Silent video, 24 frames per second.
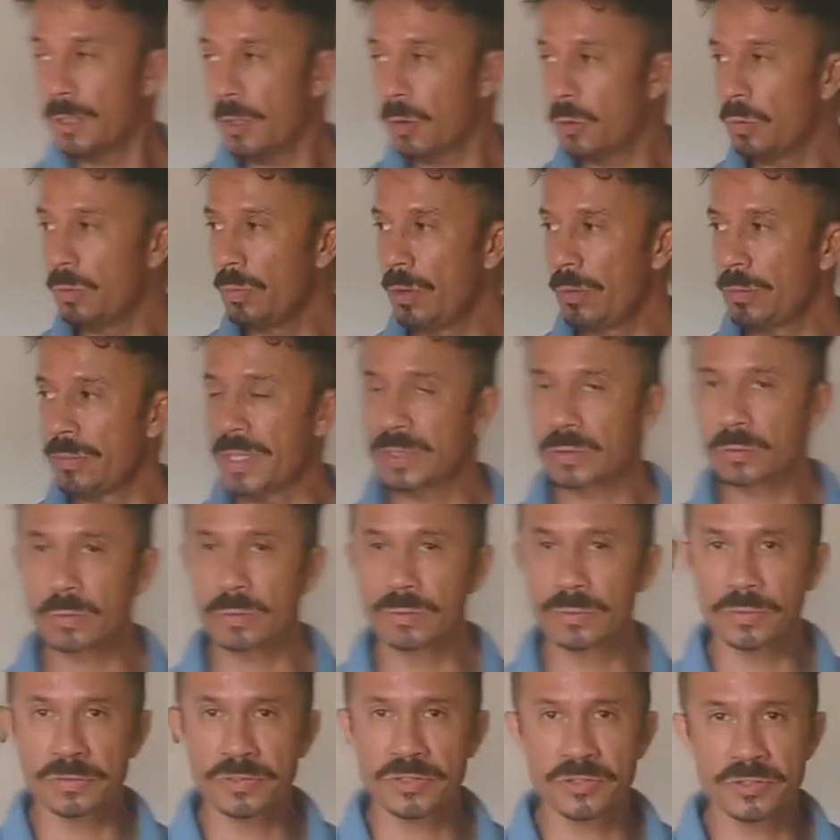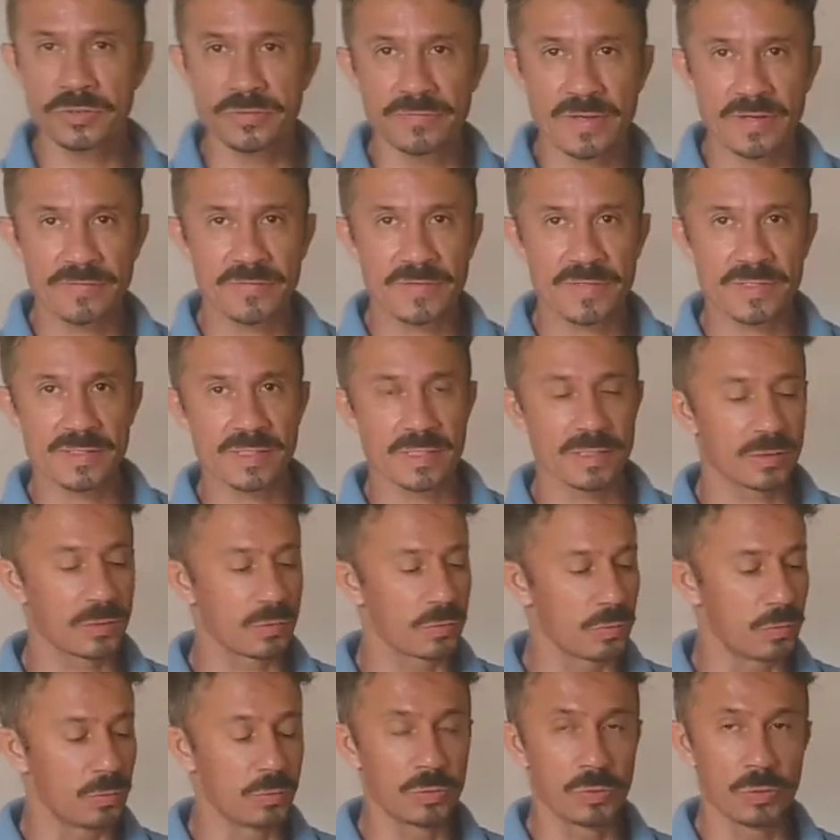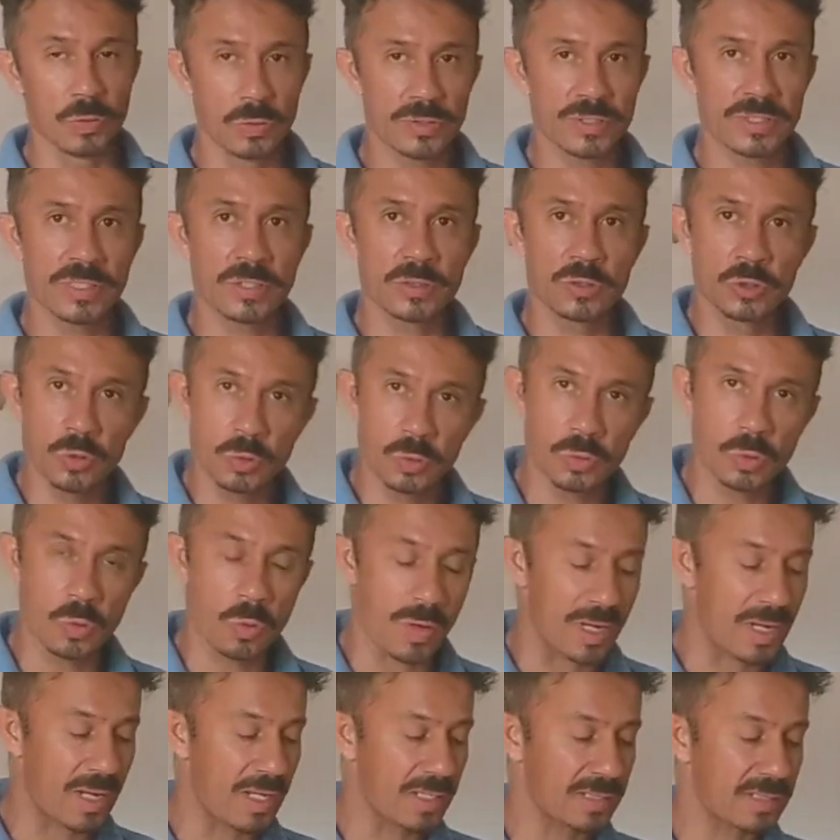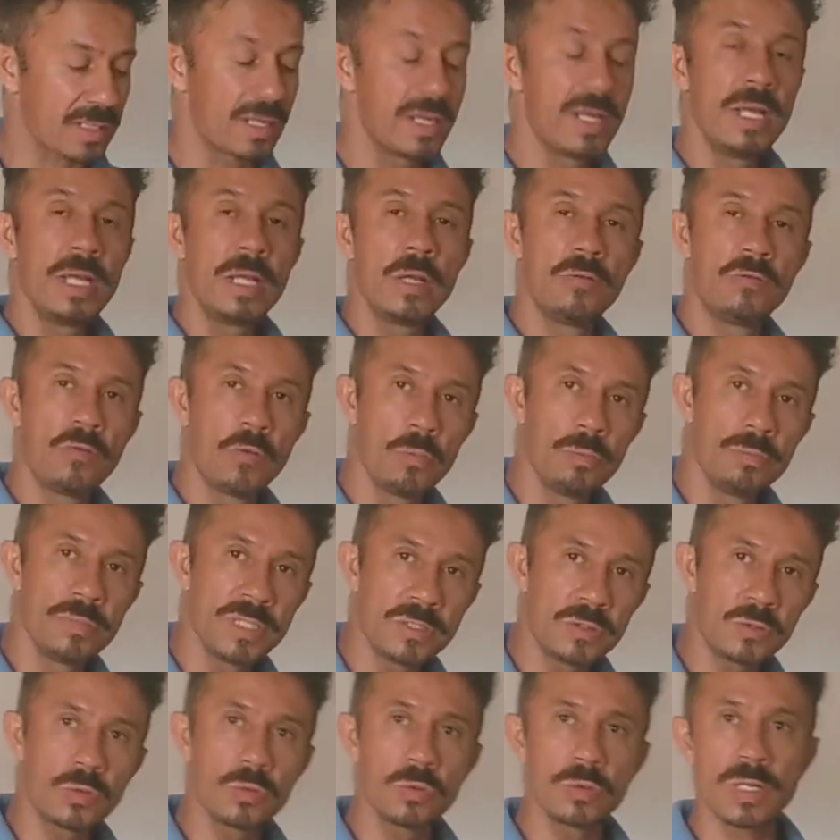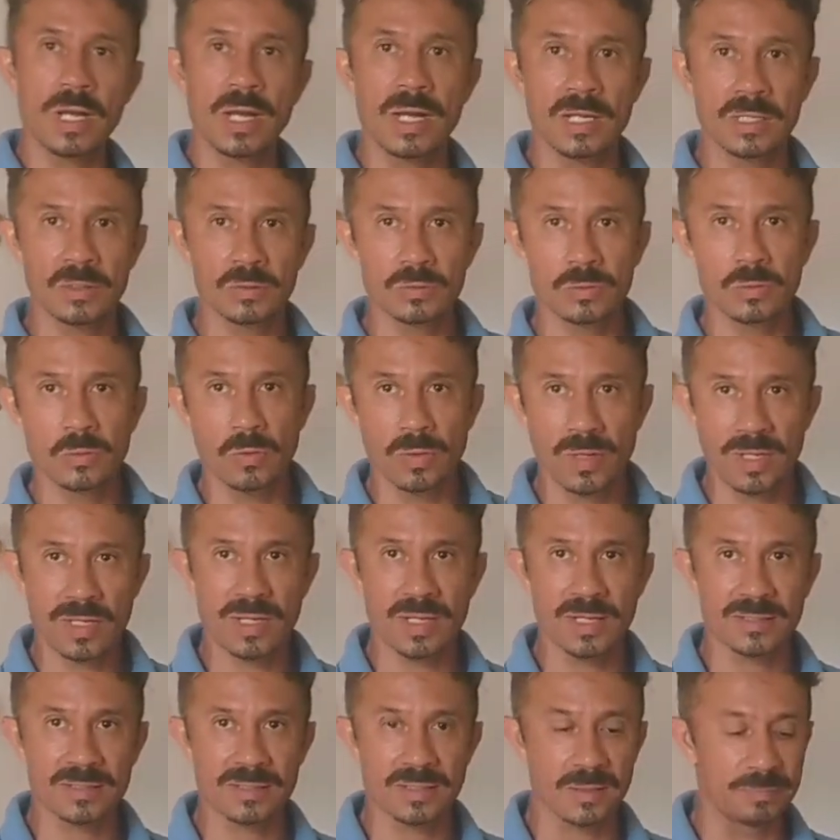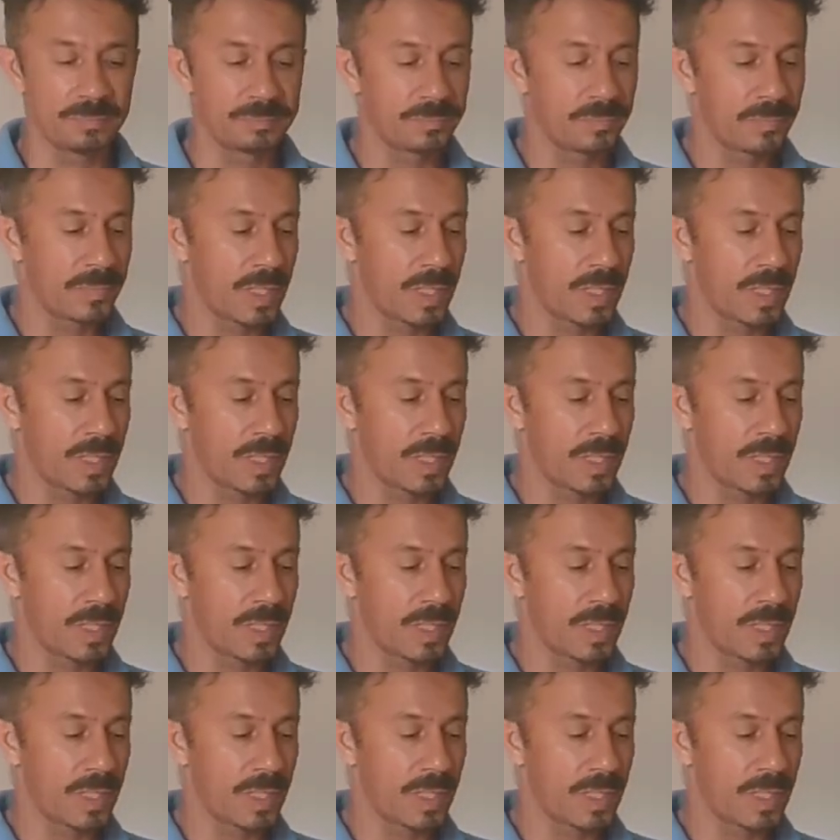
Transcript: em algum momento, quando eu estiver fazendo o doce junto com a casca, eu vou misturá-lo com a casca.